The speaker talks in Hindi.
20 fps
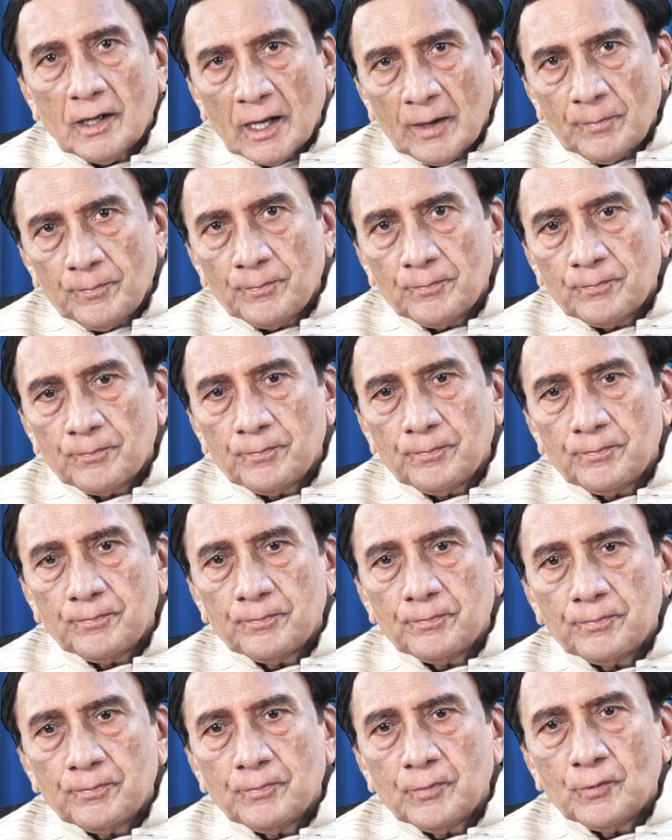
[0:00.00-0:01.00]

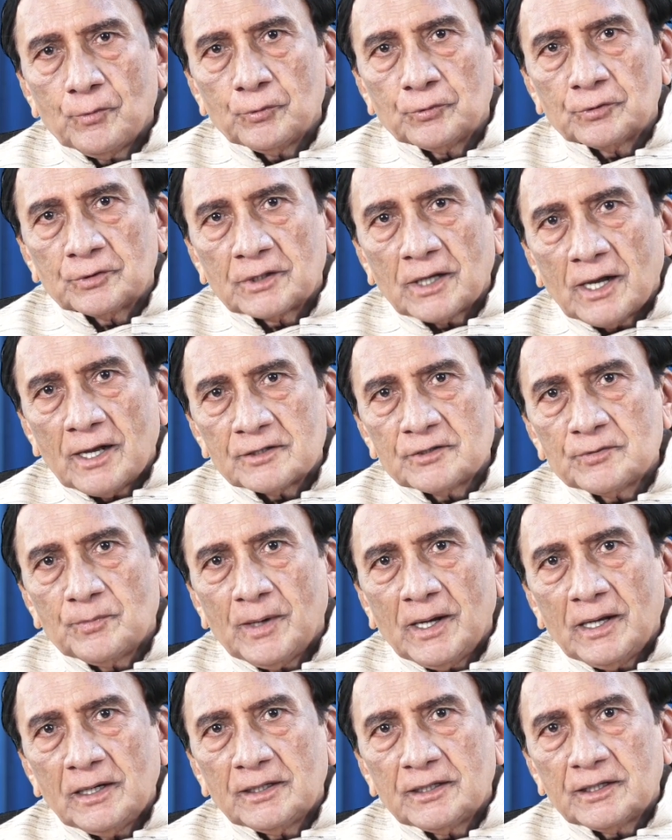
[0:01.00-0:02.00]
आपको
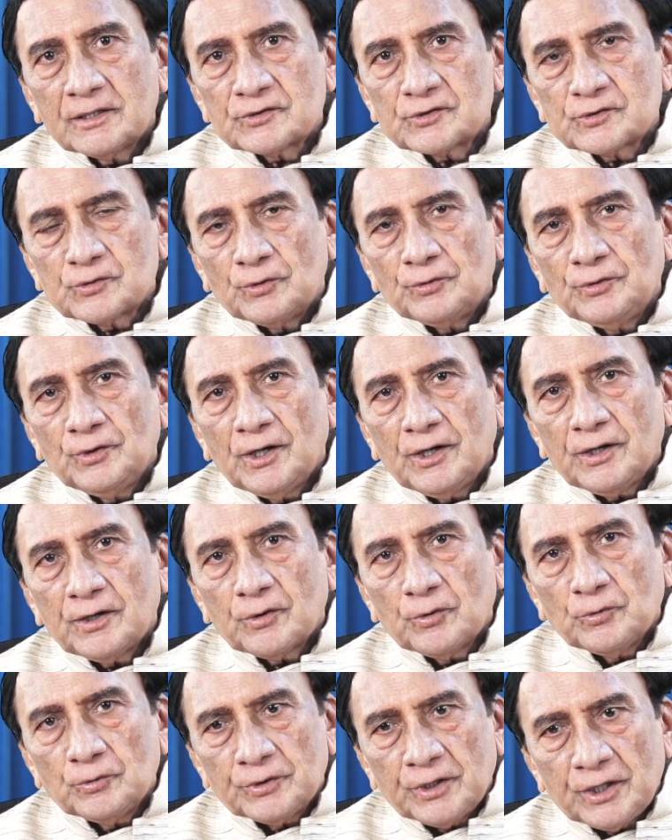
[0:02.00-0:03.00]
ताजमहल के सौंदर्य
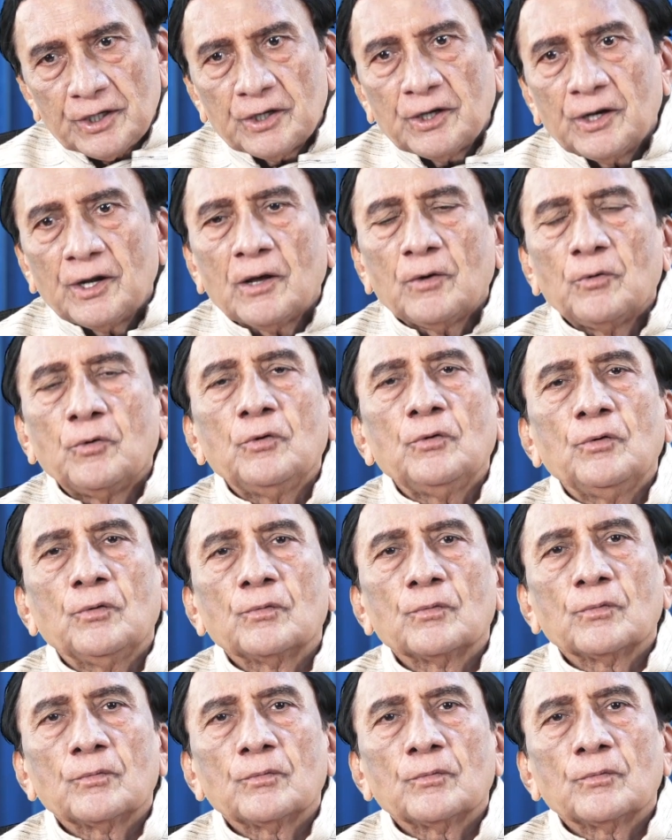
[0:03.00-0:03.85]
को देखना हो